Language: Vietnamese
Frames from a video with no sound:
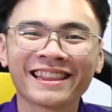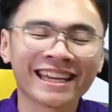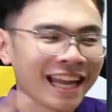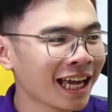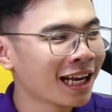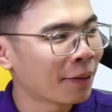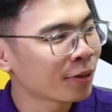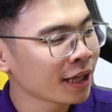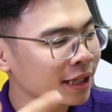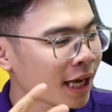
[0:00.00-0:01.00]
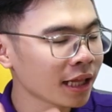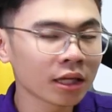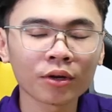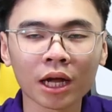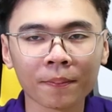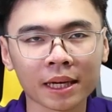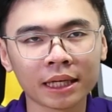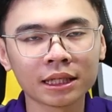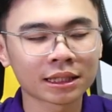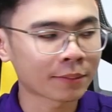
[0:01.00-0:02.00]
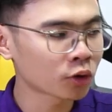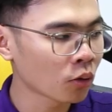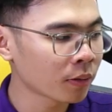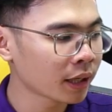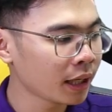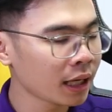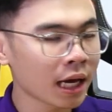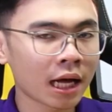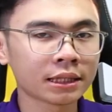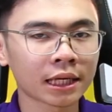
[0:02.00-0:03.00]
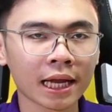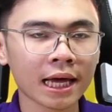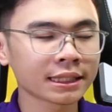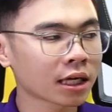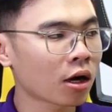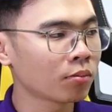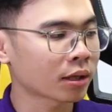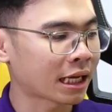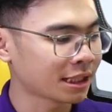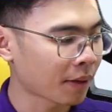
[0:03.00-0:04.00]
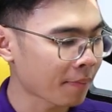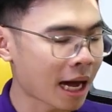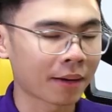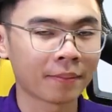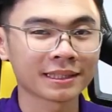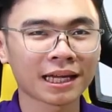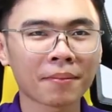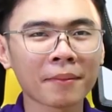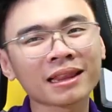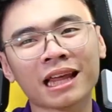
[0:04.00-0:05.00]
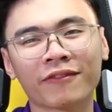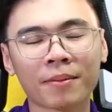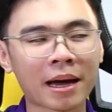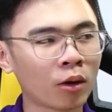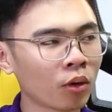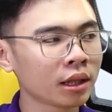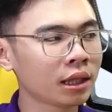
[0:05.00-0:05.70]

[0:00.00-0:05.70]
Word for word: thì đây là một thiết kế tương đối đặc biệt đến từ Samsung khi à, chân đế sẽ không được đặt trên mặt bàn mà sẽ bắt thẳng vào bàn luôn